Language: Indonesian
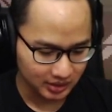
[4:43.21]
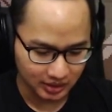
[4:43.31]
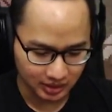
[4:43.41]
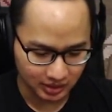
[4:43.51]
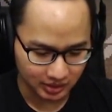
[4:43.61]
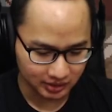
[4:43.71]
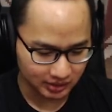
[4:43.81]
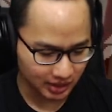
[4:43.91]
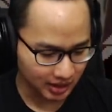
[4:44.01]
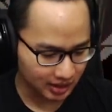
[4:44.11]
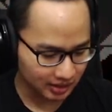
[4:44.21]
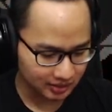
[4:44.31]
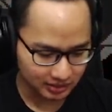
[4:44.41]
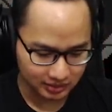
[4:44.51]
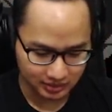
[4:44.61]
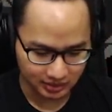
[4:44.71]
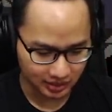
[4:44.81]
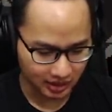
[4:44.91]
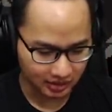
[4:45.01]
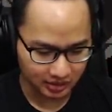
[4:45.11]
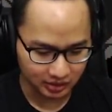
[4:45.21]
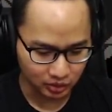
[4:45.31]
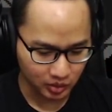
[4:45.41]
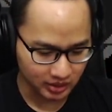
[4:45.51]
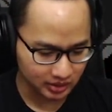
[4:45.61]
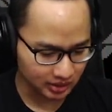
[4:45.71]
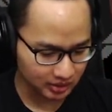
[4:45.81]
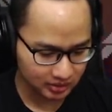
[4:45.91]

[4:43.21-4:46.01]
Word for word: Eh, kita kita inget-inget dulu aja.